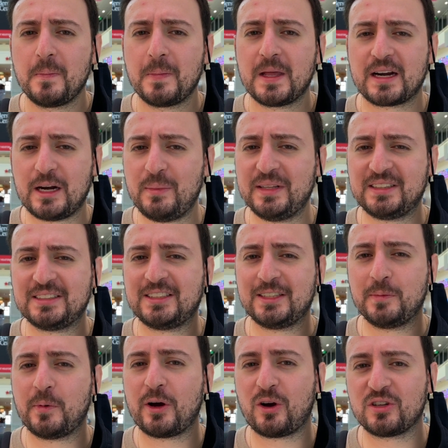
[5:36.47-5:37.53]
realmente este
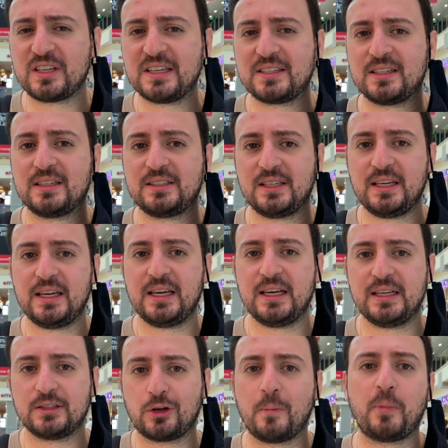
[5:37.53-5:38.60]
tipo de cosas sí
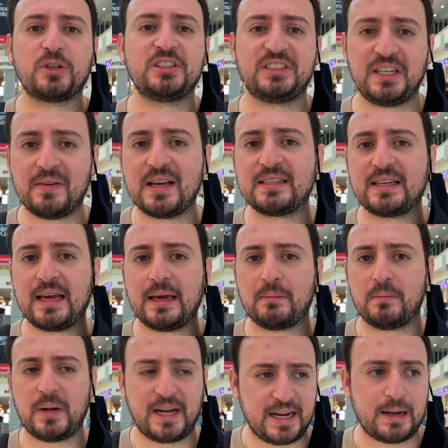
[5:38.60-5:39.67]
son positivas de
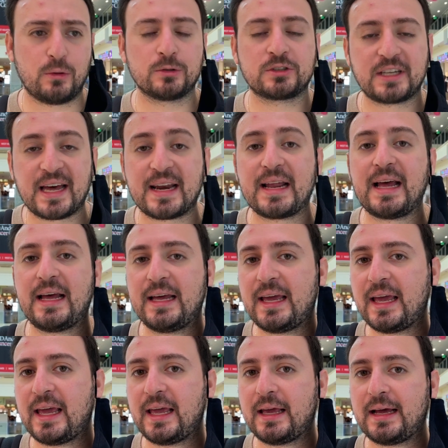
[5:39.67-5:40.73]
venir a buscar
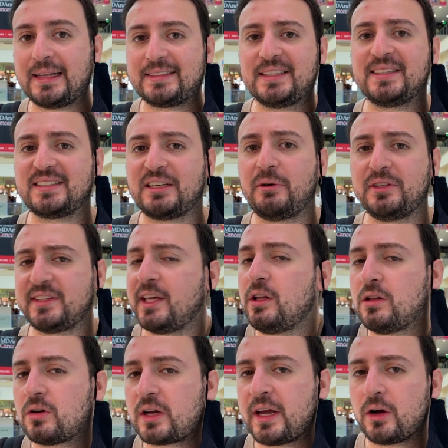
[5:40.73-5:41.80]
eh, a tiendas de retail,
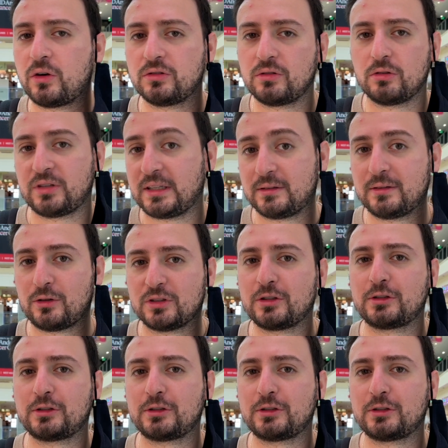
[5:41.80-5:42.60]
lo que o sea, todo este